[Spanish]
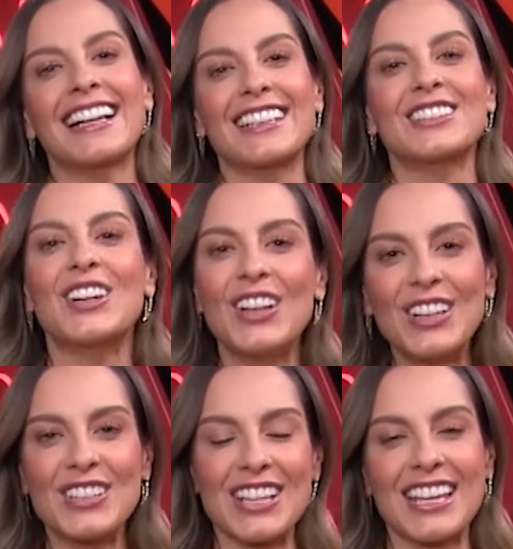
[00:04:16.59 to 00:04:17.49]
para que
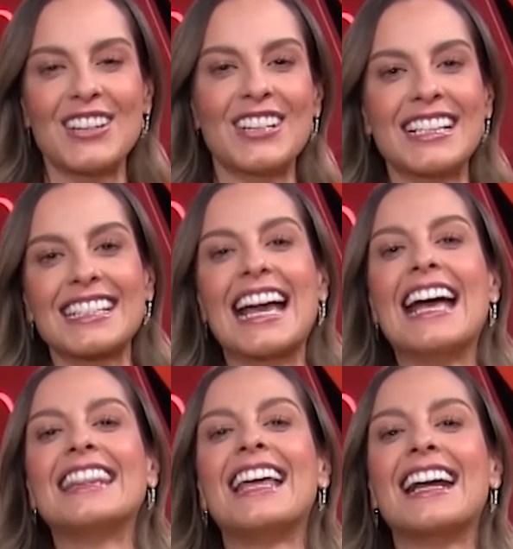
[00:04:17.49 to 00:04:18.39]
todos los seguidores
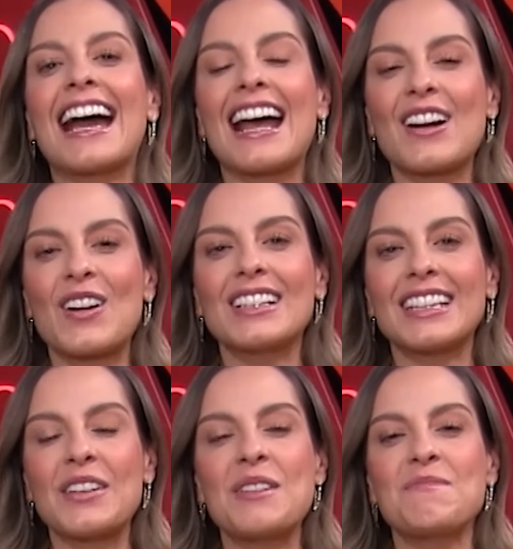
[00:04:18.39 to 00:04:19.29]
de
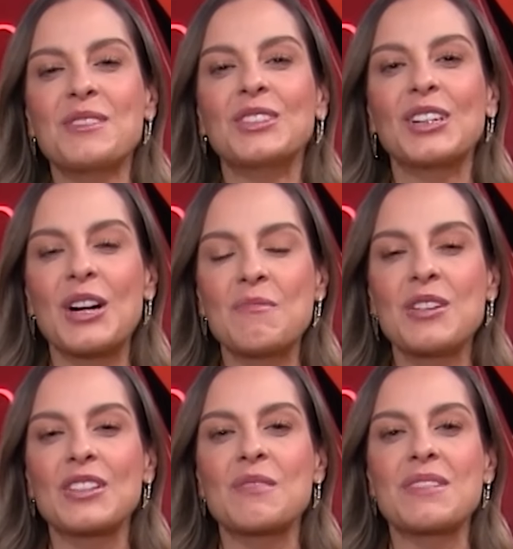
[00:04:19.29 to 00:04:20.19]
caracoltv.com
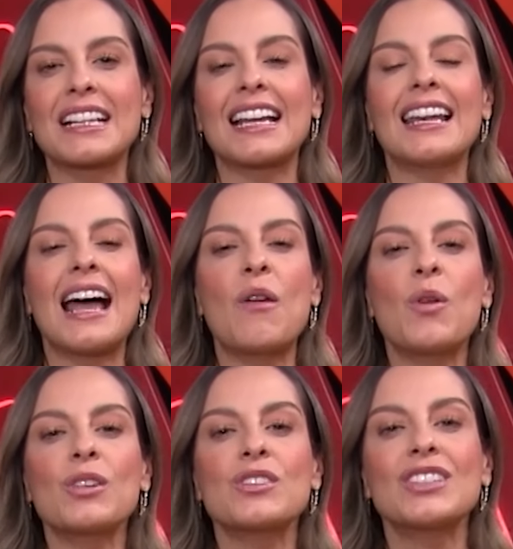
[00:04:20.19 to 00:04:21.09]
no se pierdan la
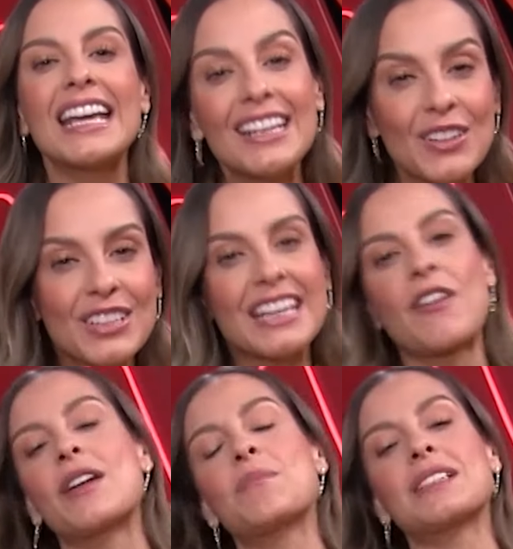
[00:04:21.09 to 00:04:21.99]
voz senior,
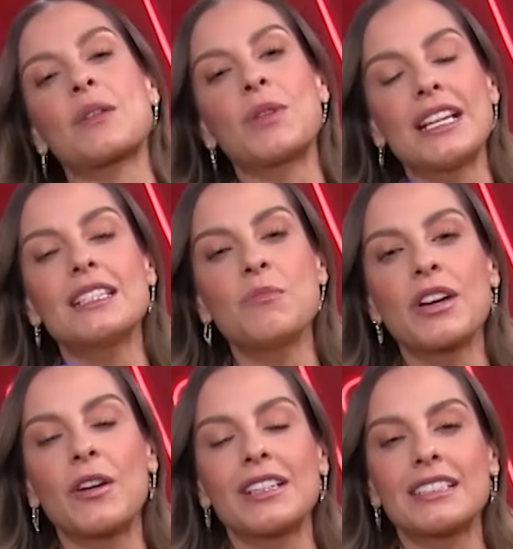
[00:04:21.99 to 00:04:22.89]
que van a pasar buenísimo,
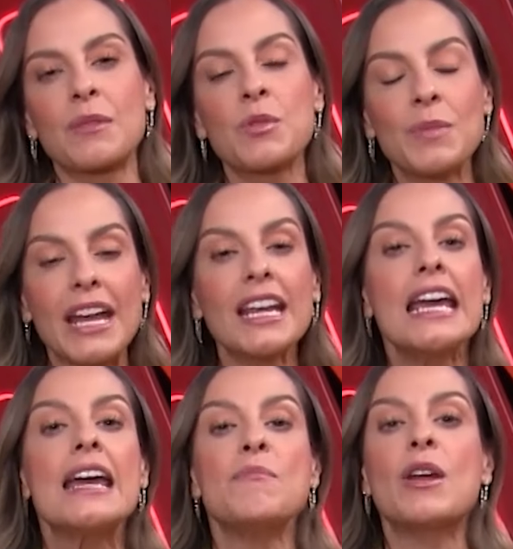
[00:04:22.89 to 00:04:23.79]
que van a estar muy bien,
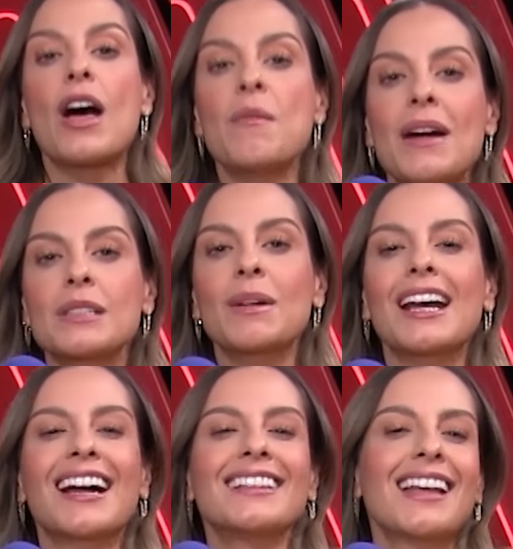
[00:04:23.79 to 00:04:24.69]
pero además van
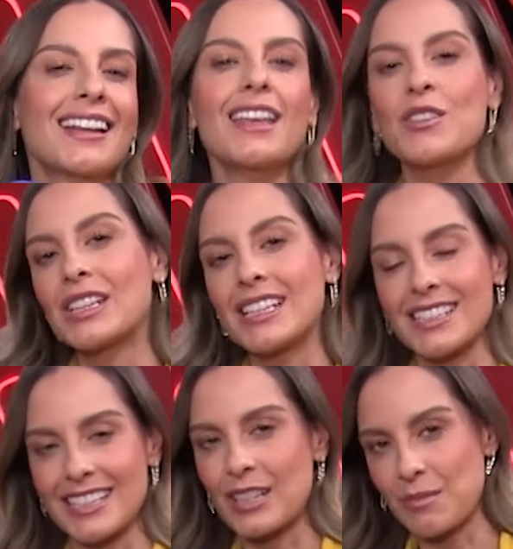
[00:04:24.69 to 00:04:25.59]
a cantar y a
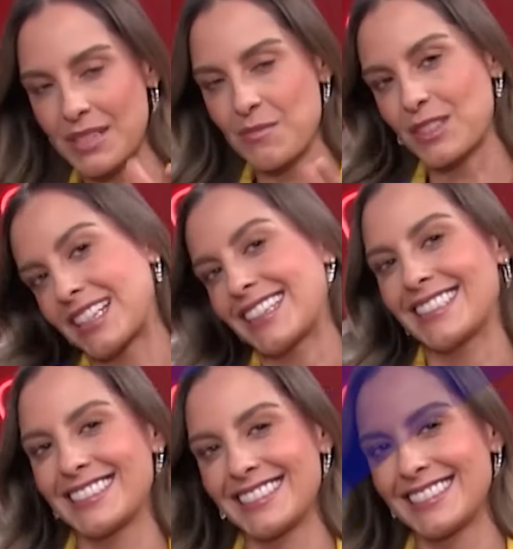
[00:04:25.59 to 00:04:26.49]
divertirse, que es lo más importante.